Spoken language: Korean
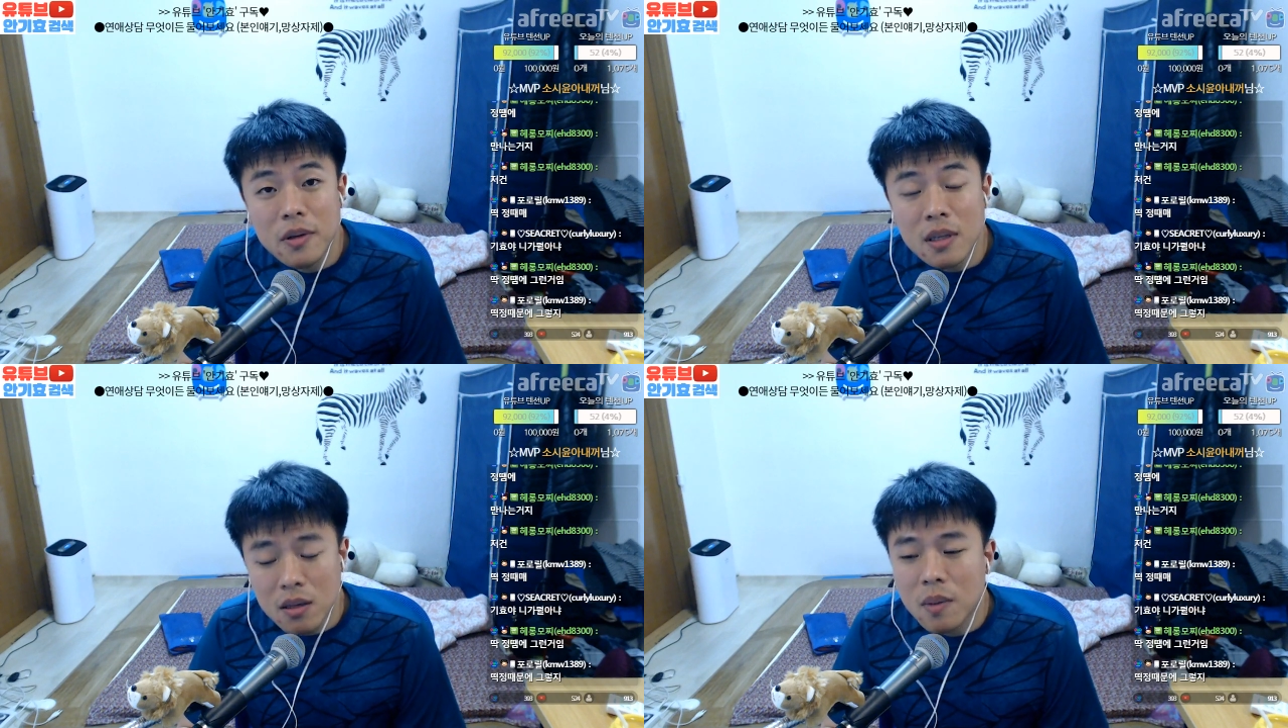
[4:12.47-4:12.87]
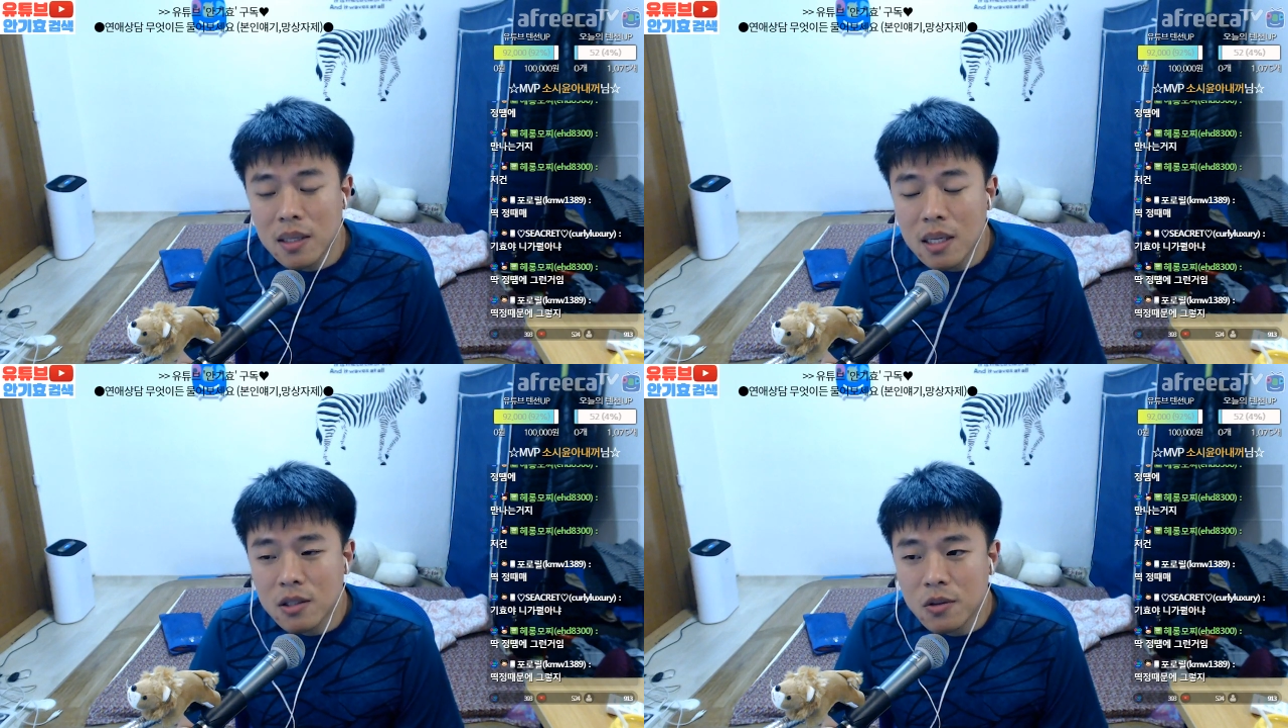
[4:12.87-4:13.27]
일단 계속
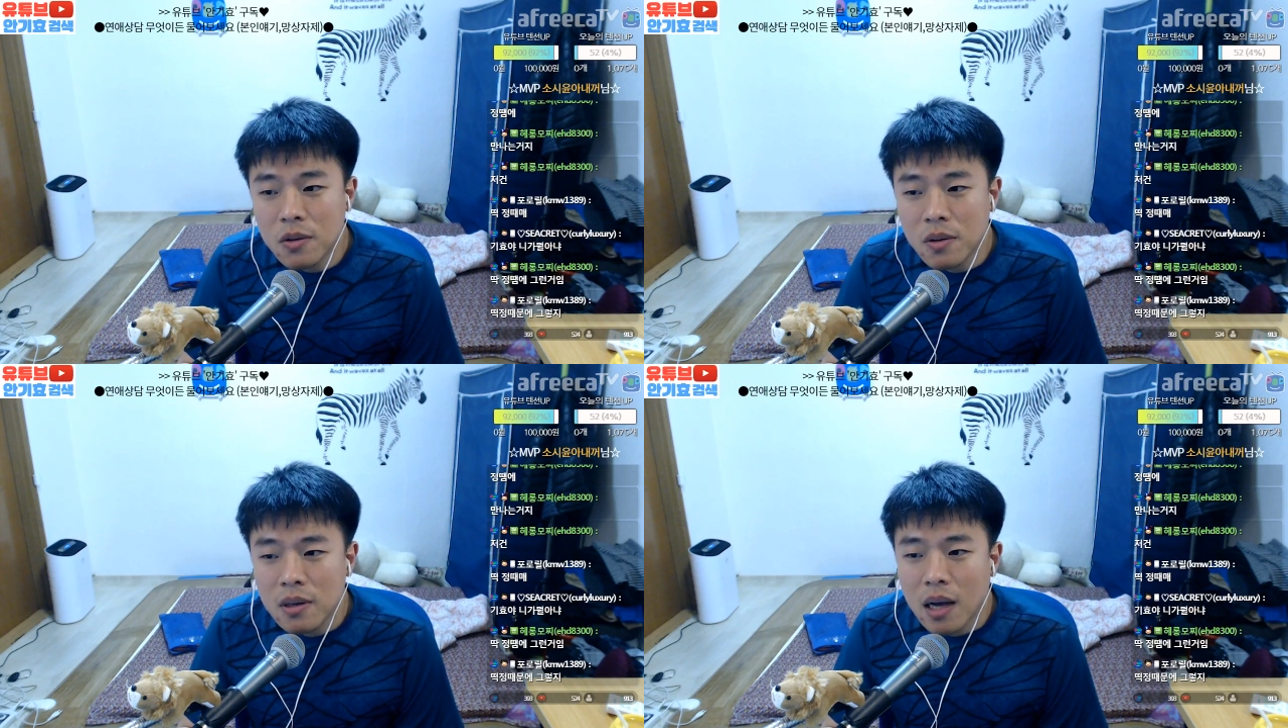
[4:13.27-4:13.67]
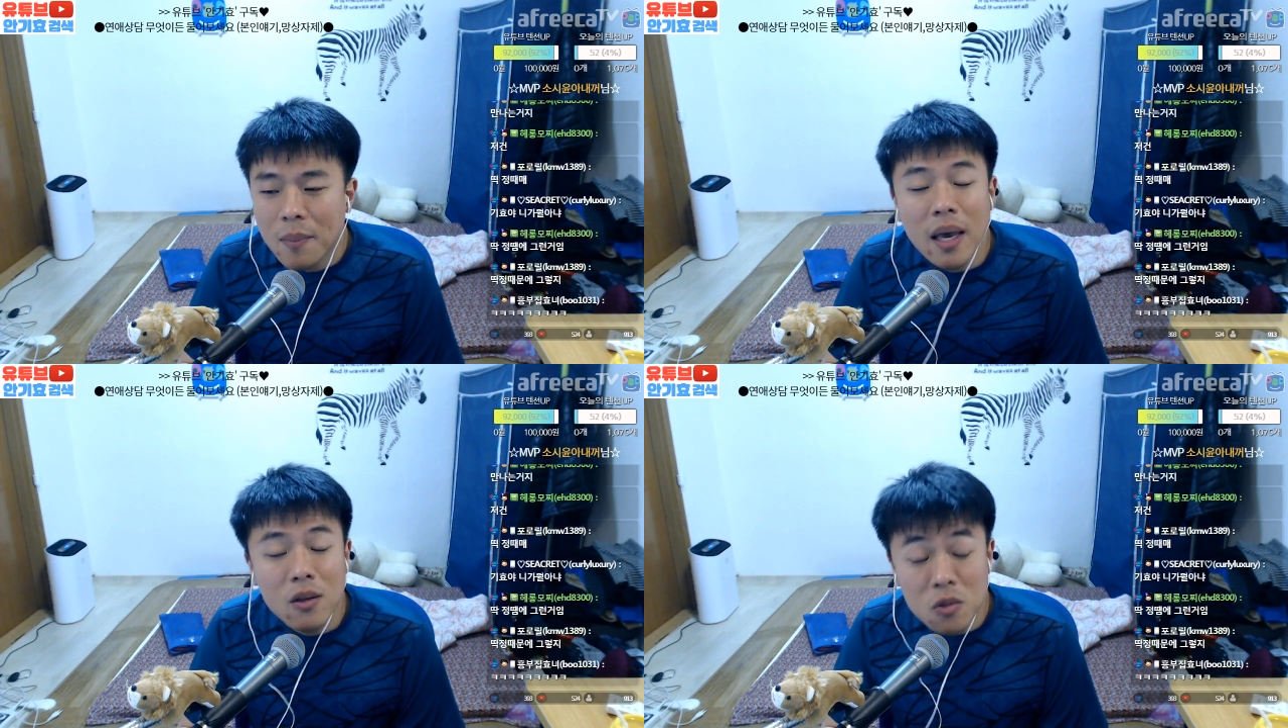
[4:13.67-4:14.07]
만나시고
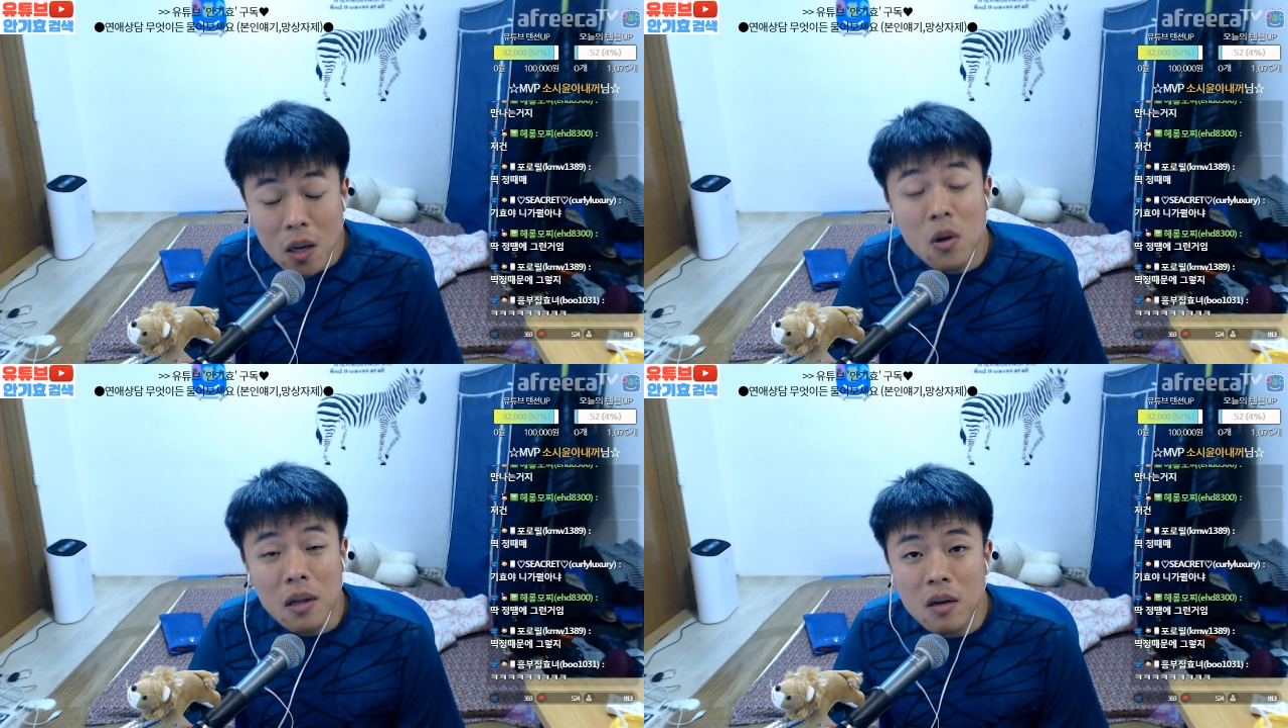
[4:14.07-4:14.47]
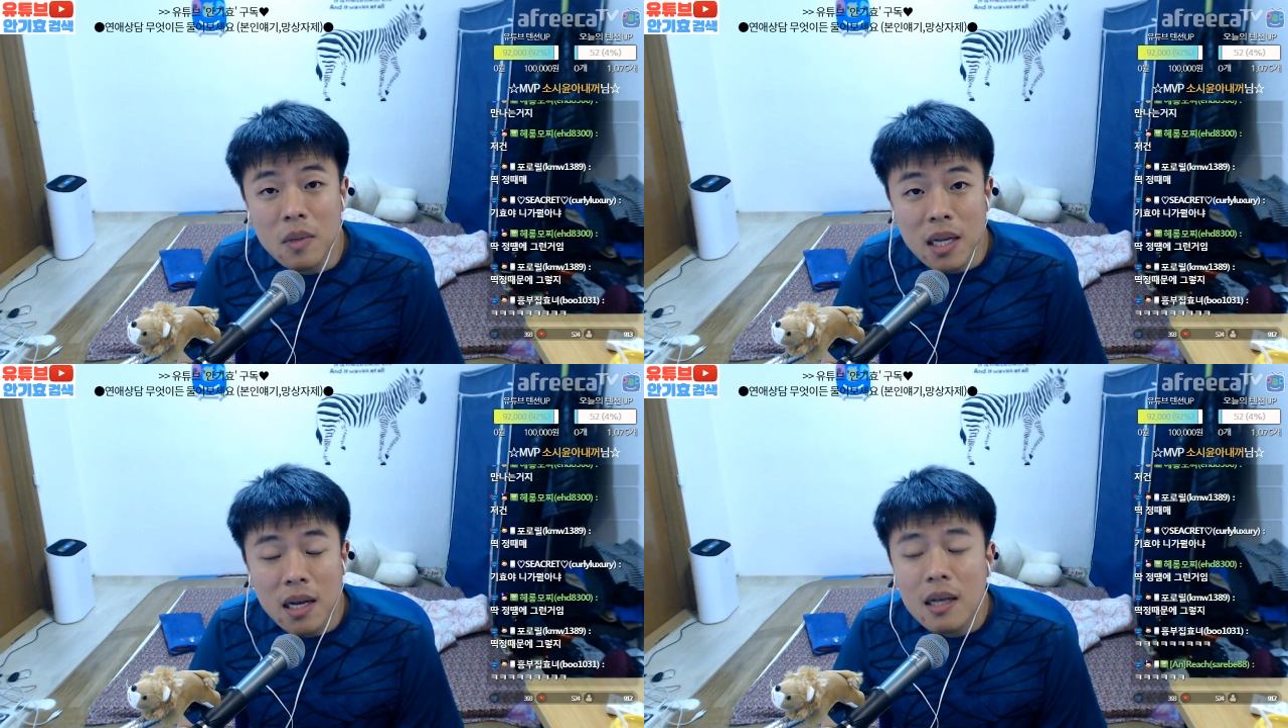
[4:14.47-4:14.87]
아마 계속 싸우게 될
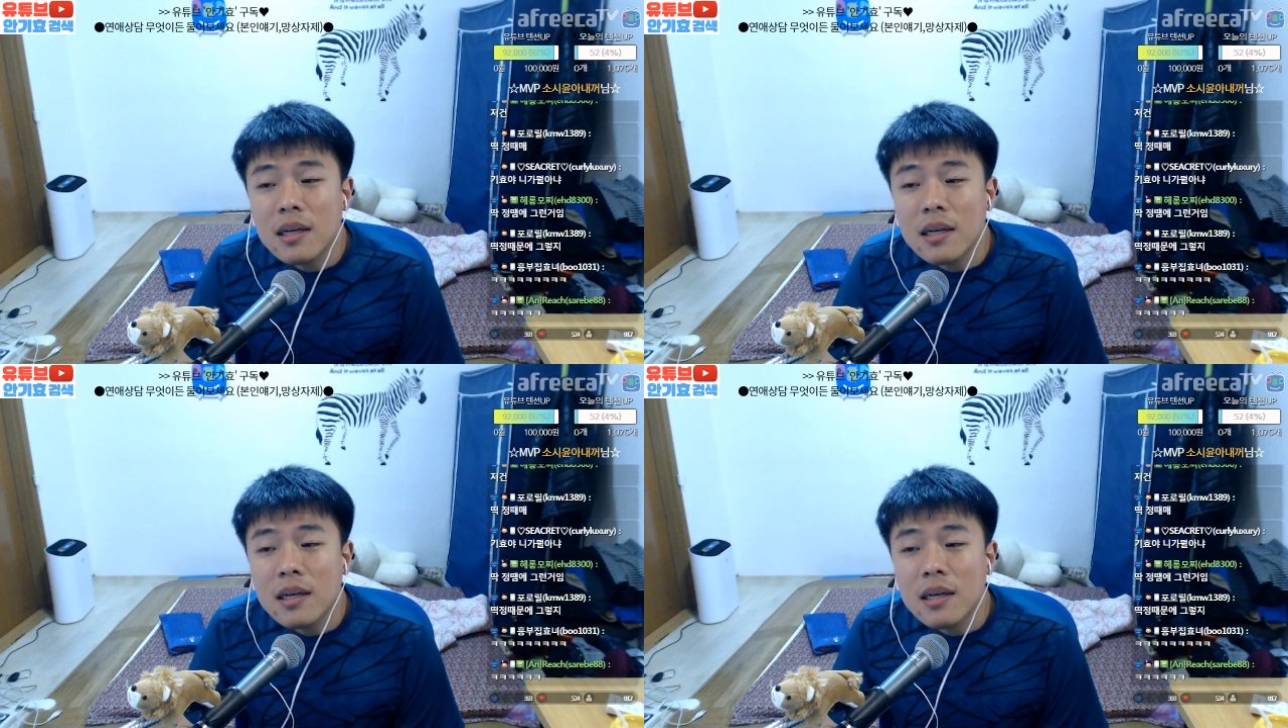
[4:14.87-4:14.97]
겁니다.